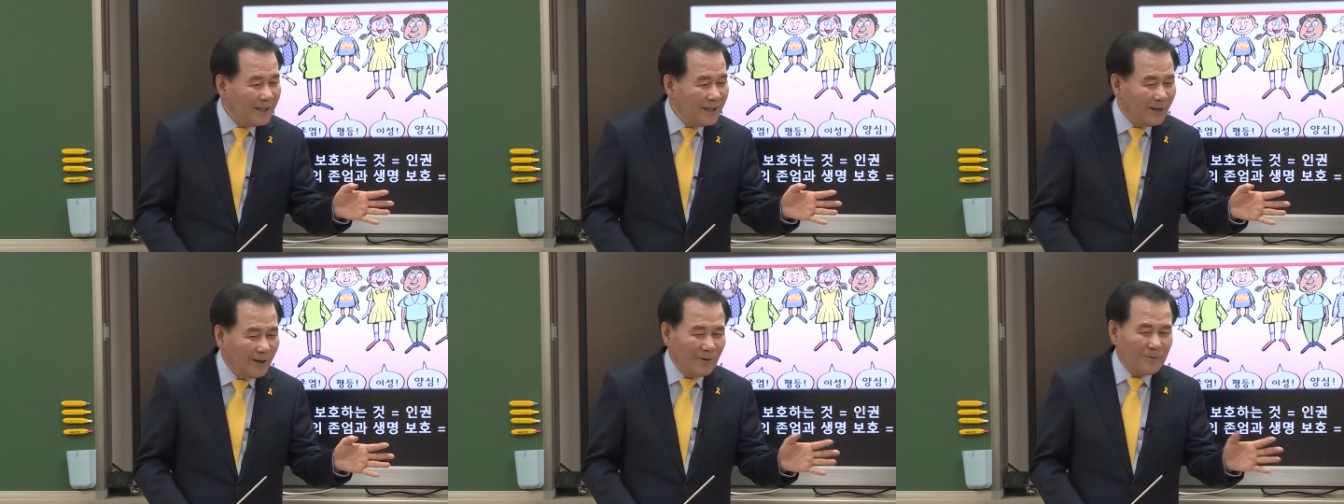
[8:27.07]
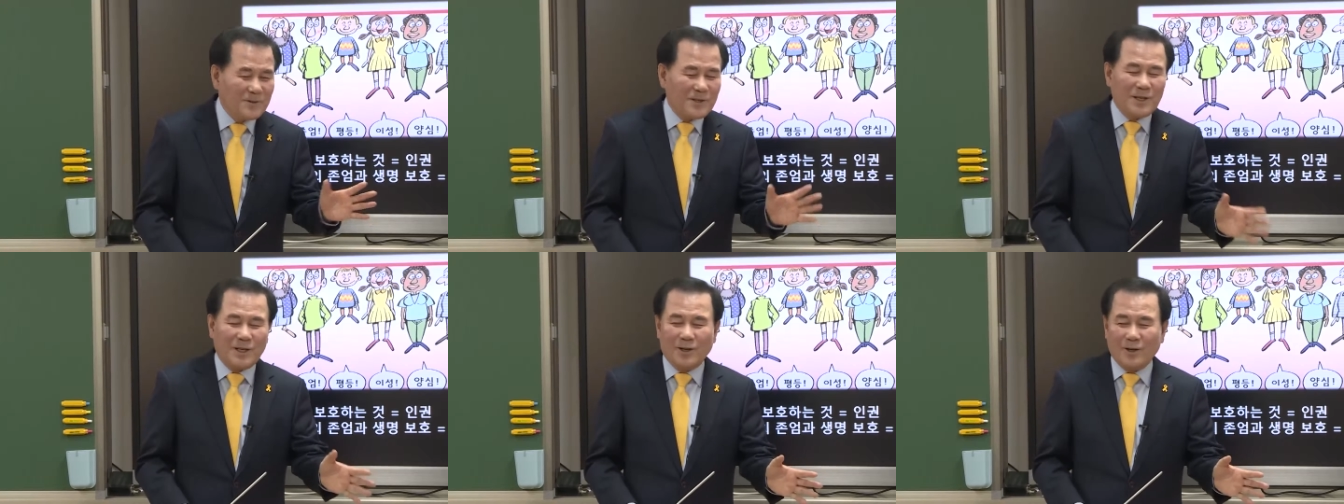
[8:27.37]

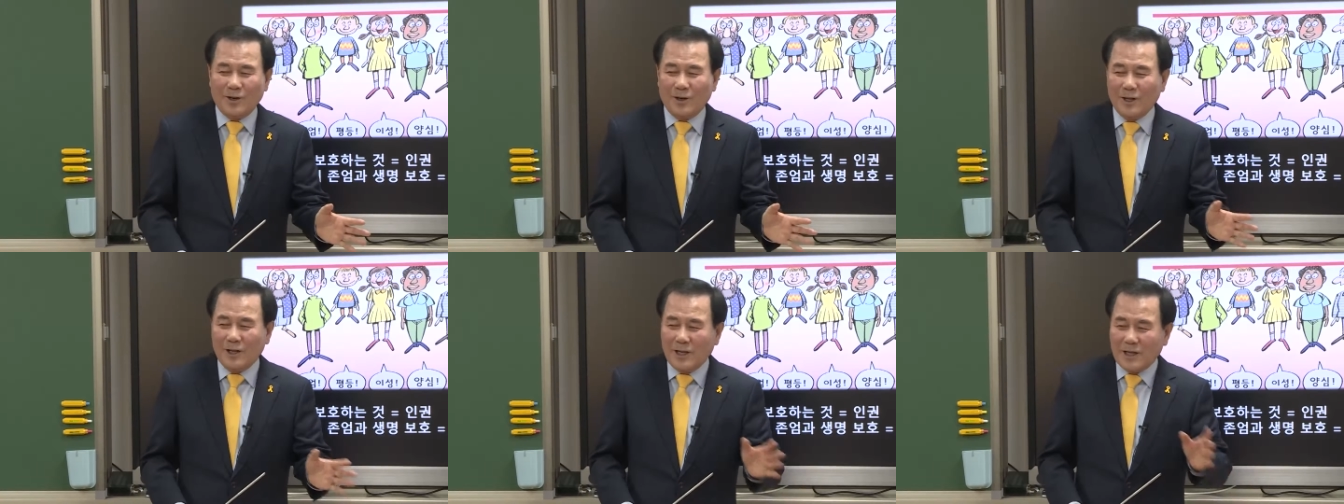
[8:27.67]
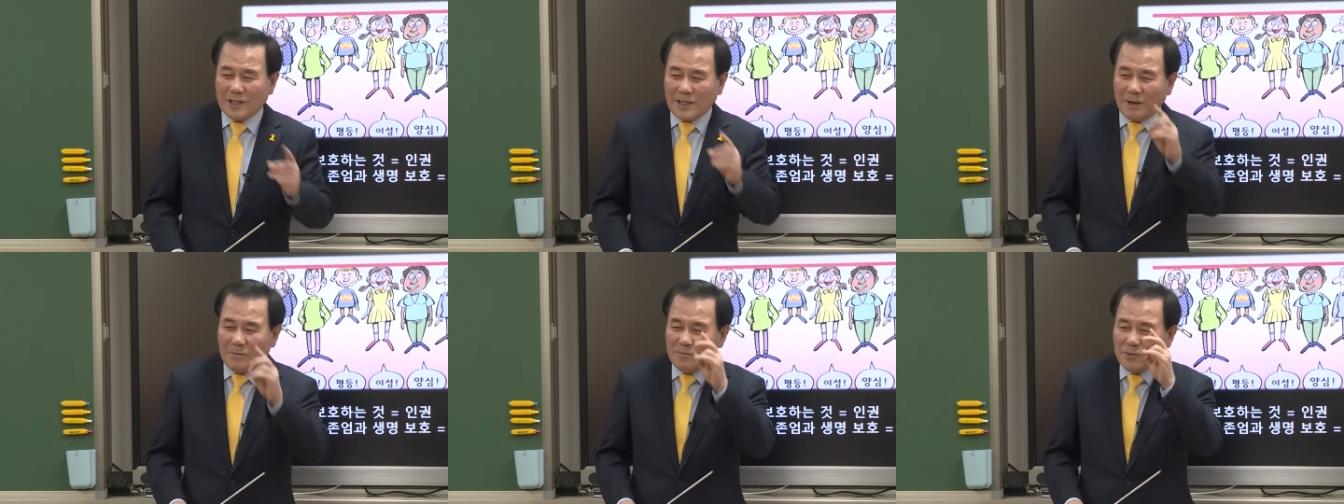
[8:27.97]
없죠.
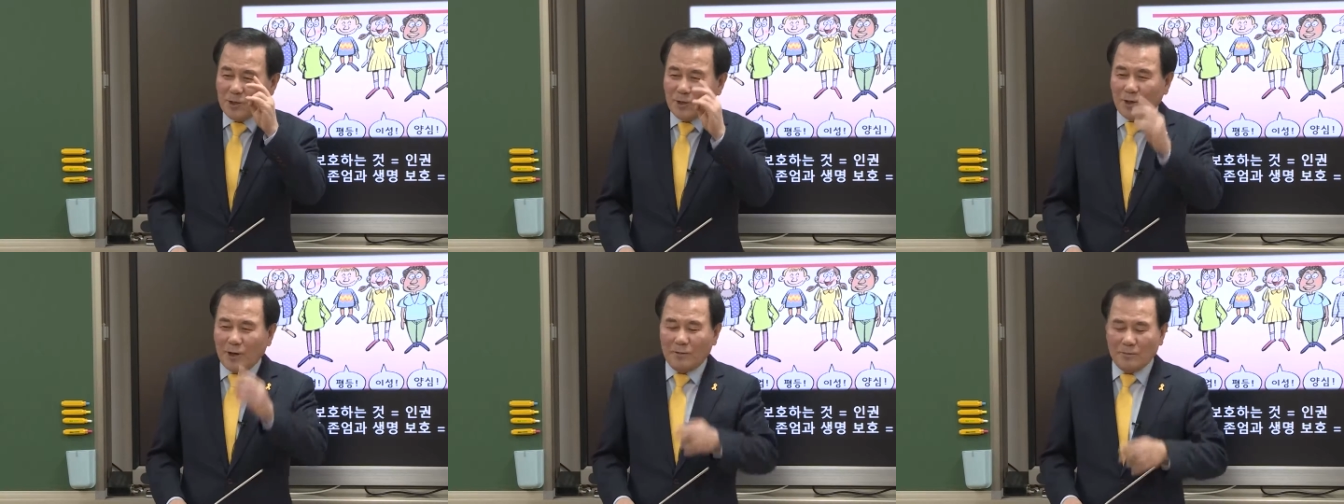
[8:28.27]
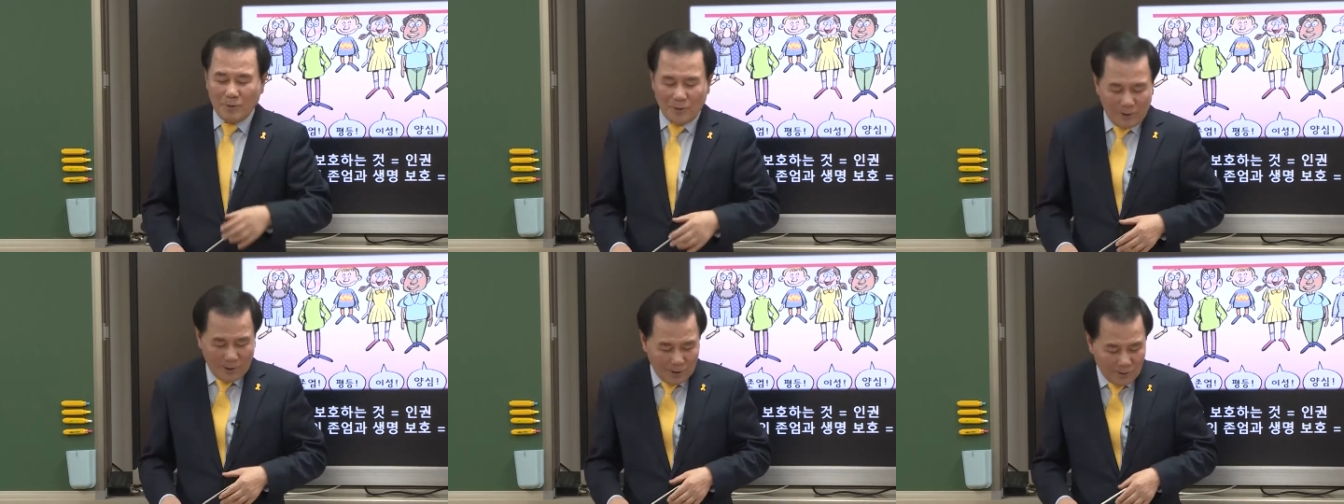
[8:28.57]
3절을
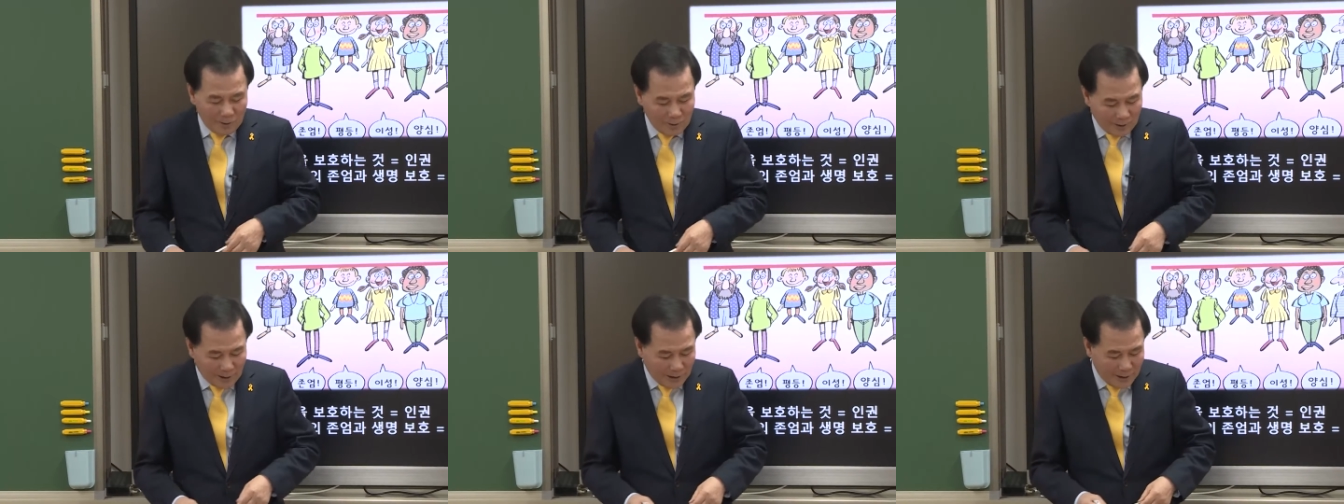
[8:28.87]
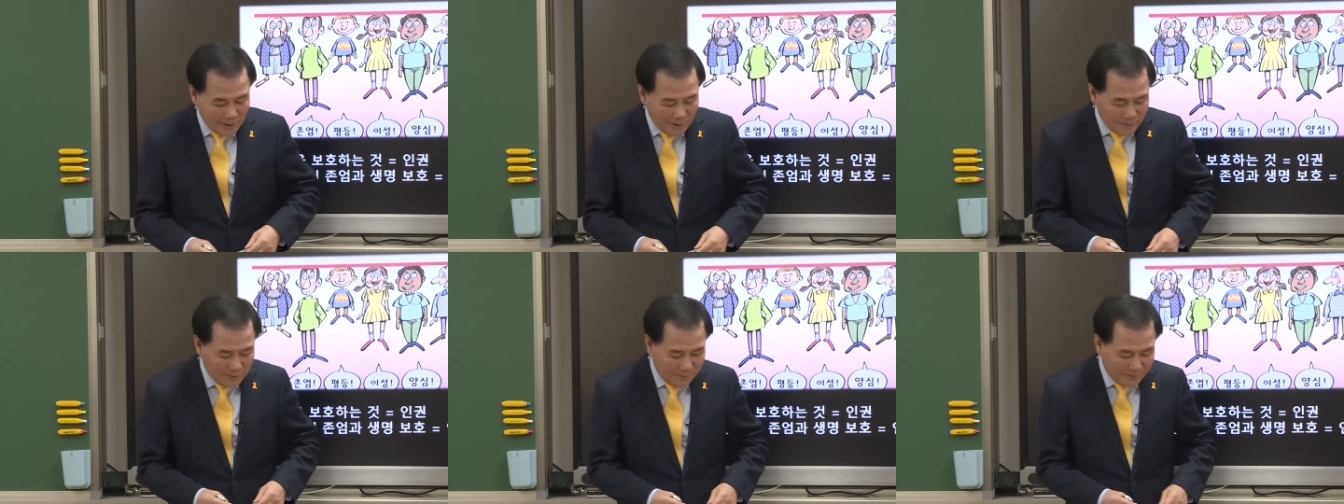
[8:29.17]
한번
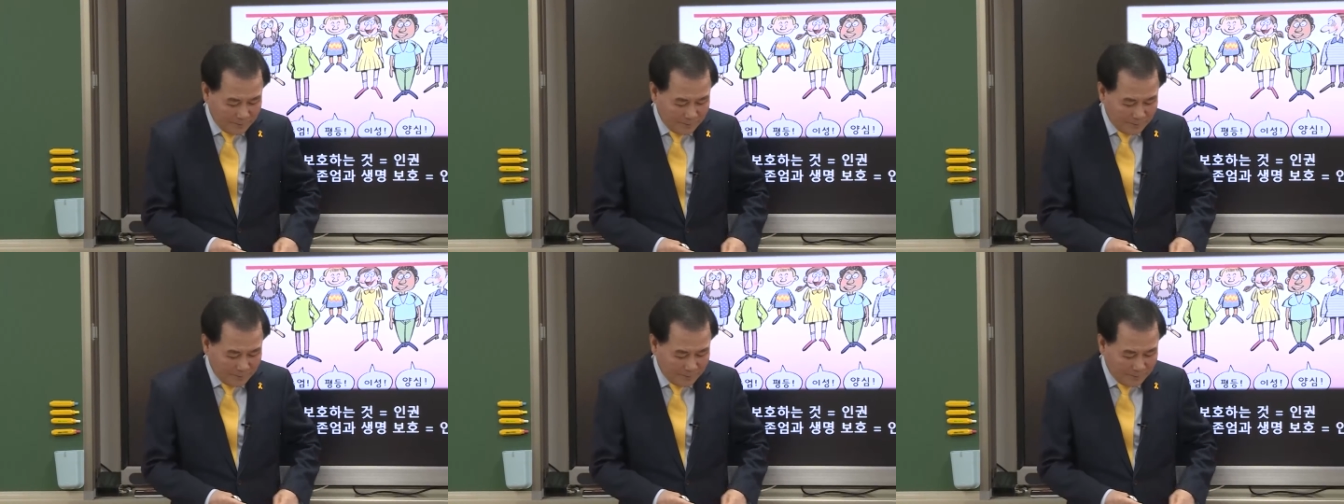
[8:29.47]
들어볼까요?